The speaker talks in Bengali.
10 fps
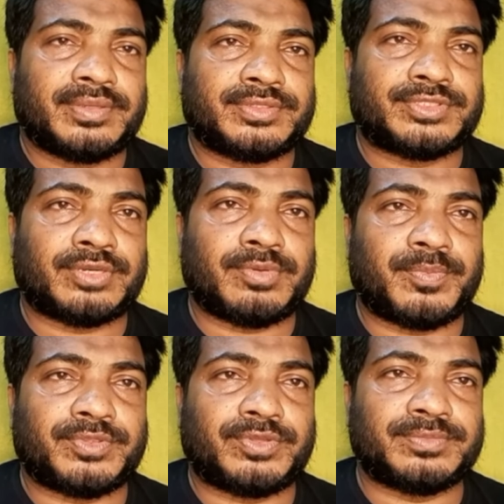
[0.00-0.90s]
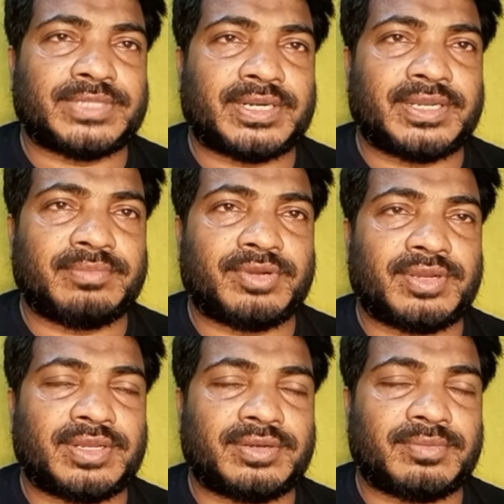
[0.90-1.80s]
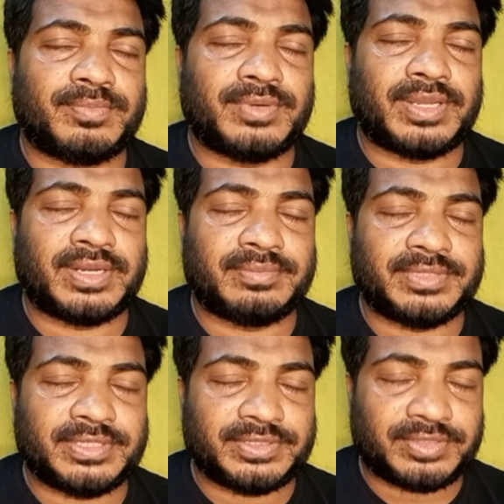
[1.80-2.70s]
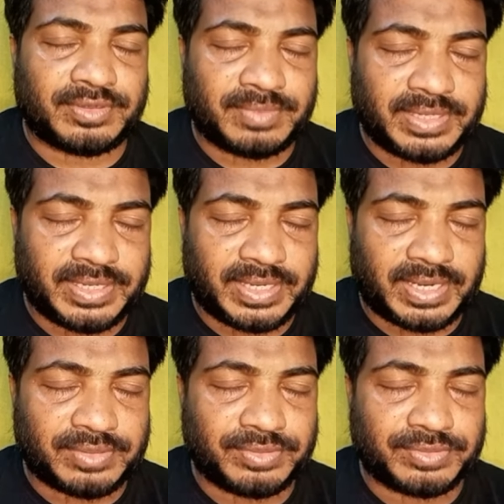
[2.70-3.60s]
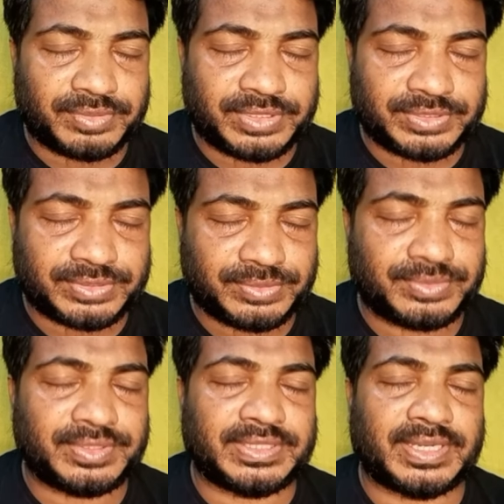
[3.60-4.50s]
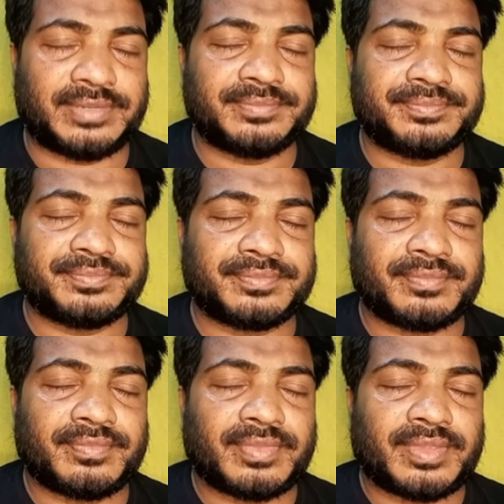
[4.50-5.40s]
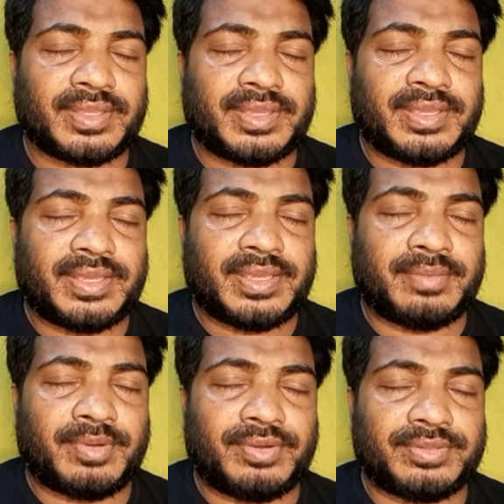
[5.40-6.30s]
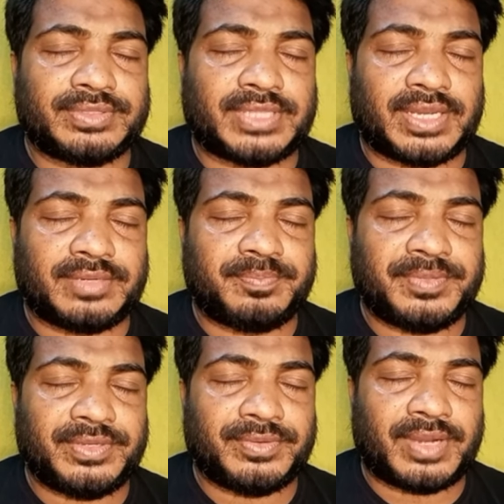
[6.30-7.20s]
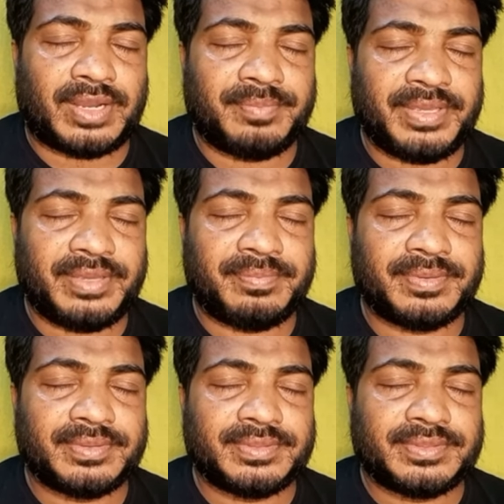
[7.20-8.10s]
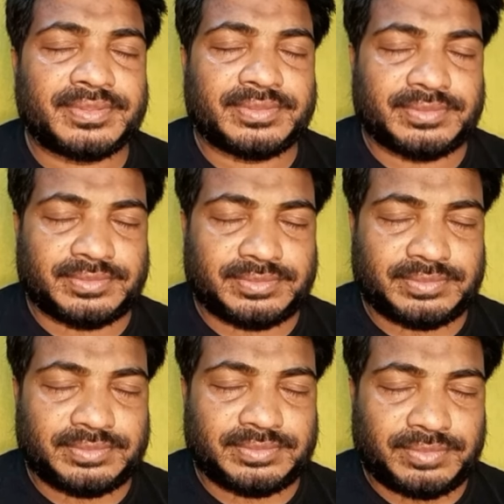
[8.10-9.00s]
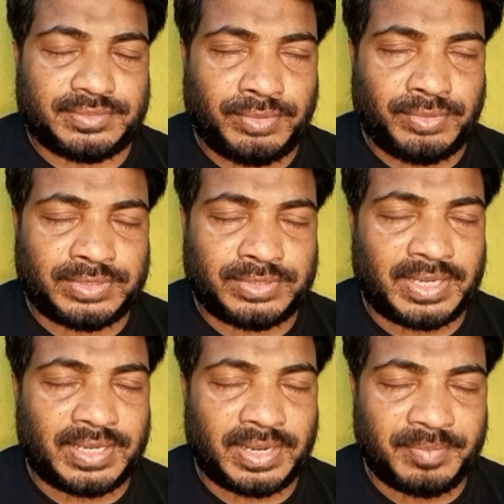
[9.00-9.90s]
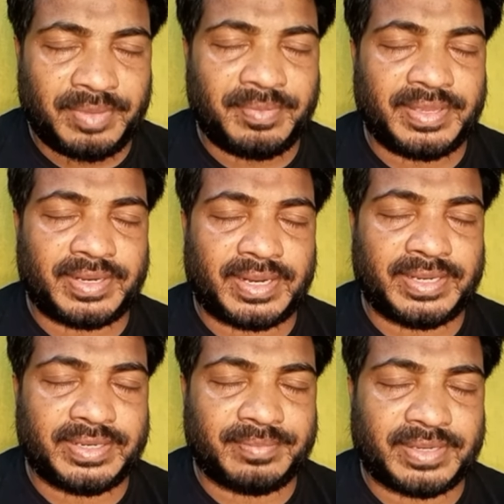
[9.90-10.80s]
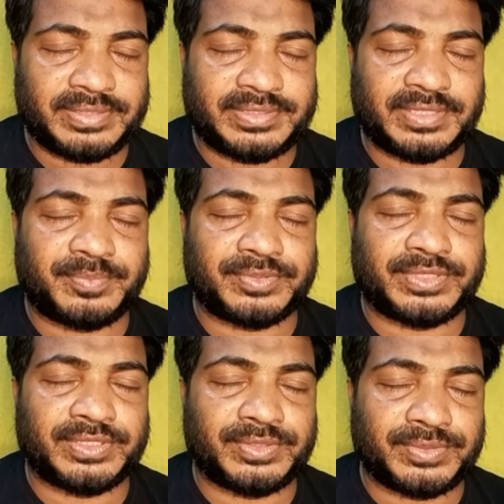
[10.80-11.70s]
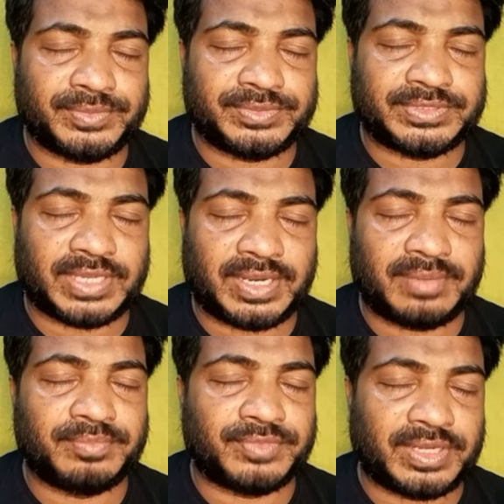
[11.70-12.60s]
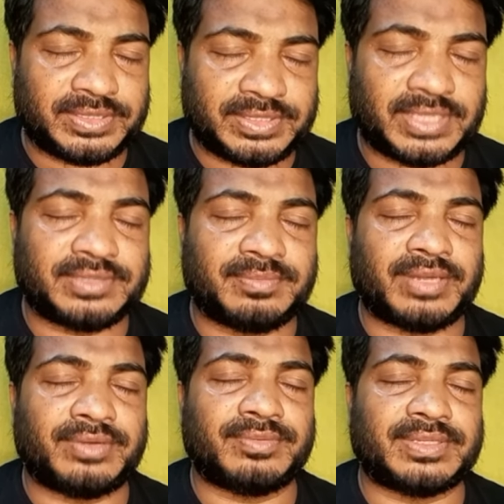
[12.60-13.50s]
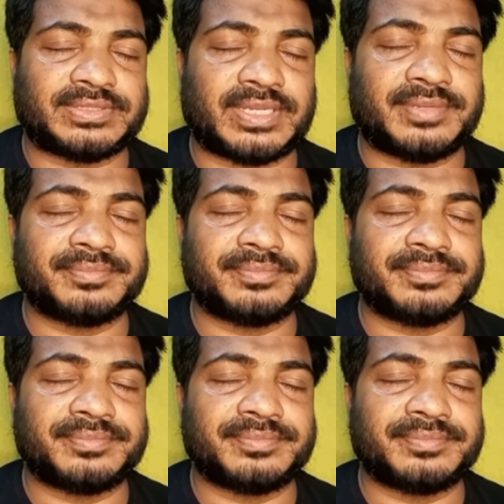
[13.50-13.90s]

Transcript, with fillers: সর্বপ্রথম জানাই মহান রব্বুল আলমিনের দরবারে লাখো কোটি শুক্রিয়া এবং তার প্রিয় হাবিব ও তার হাবিবের আহিলে বাইতের প্রতি দরুদ সালাম মোয়াদ্দাত ভালোবাসা